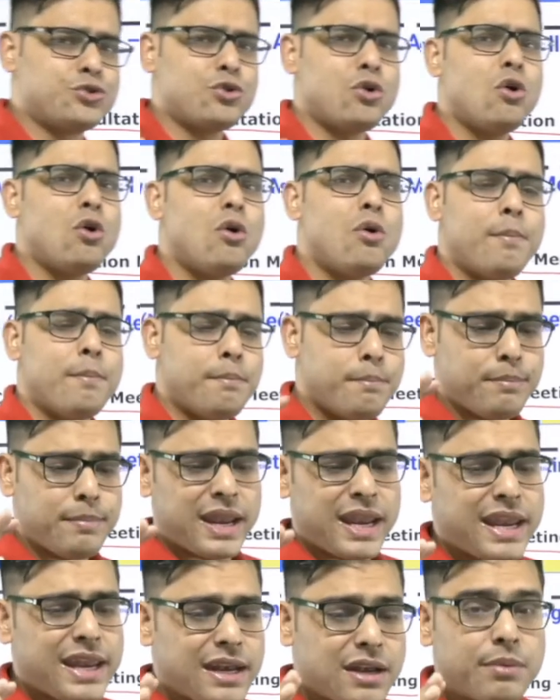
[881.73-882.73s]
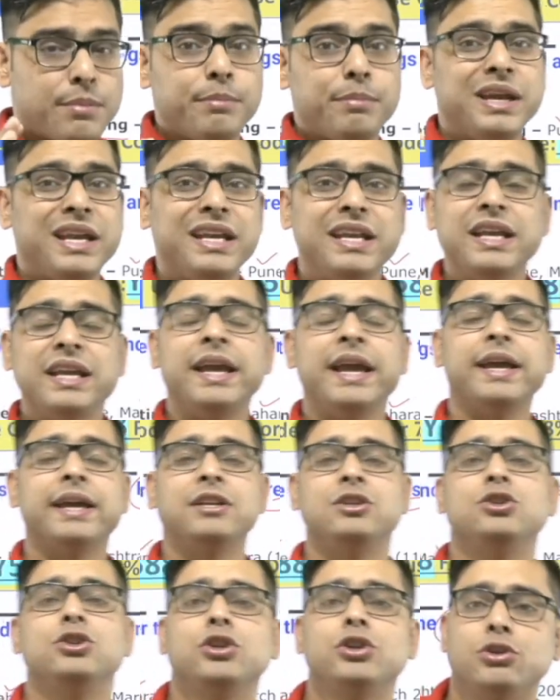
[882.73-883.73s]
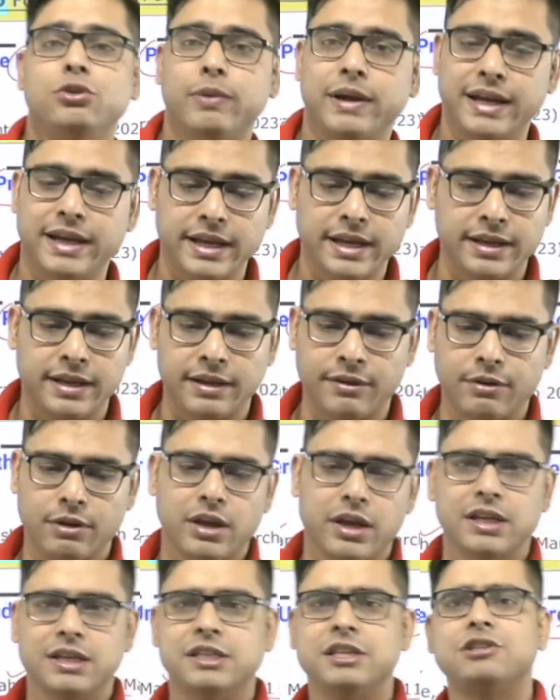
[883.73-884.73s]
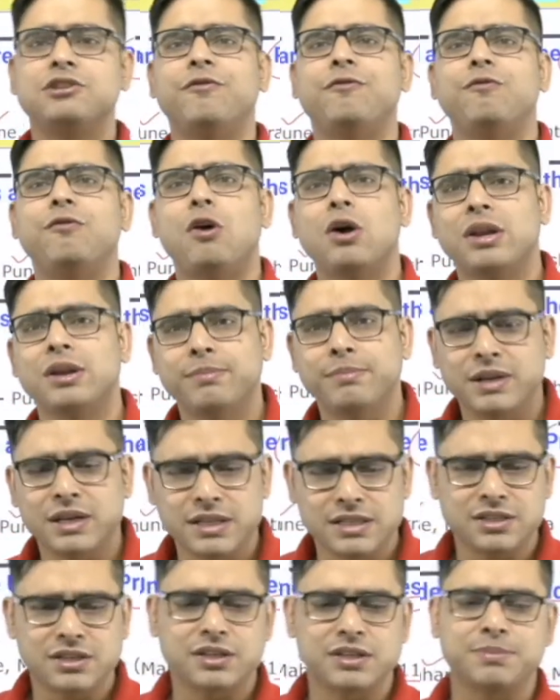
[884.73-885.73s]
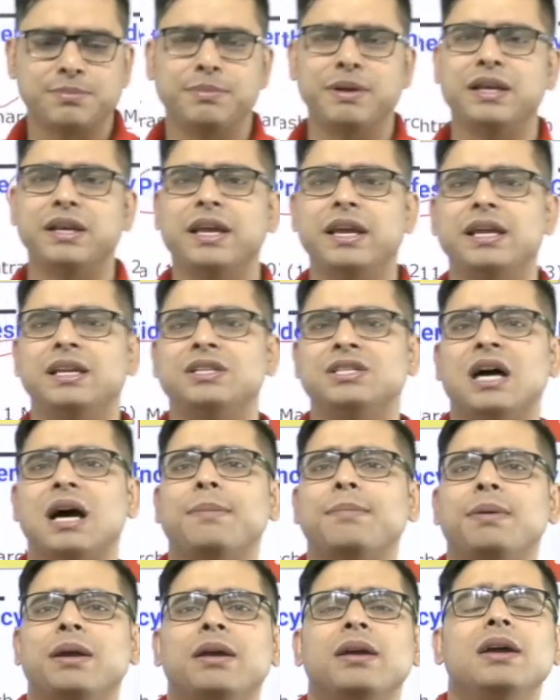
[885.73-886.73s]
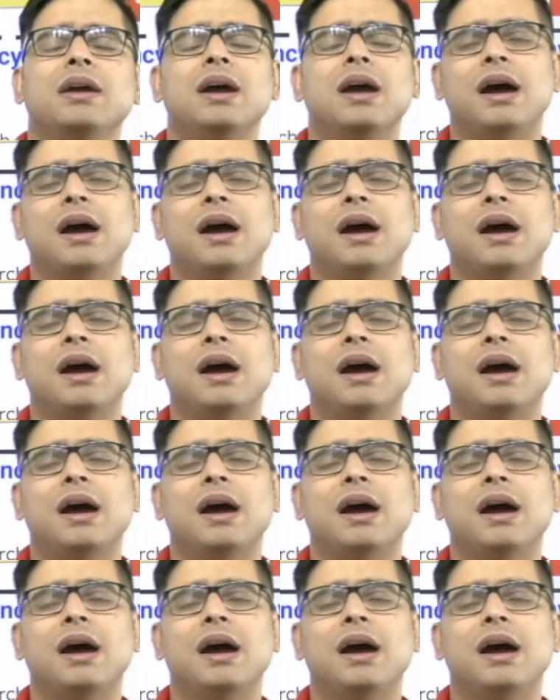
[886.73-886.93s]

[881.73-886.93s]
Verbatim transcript: जो मेन मीटिंग है जी ट्वेंटी की जैसे फॉरेन मिनिस्टर्स मीटिंग जहाँ पे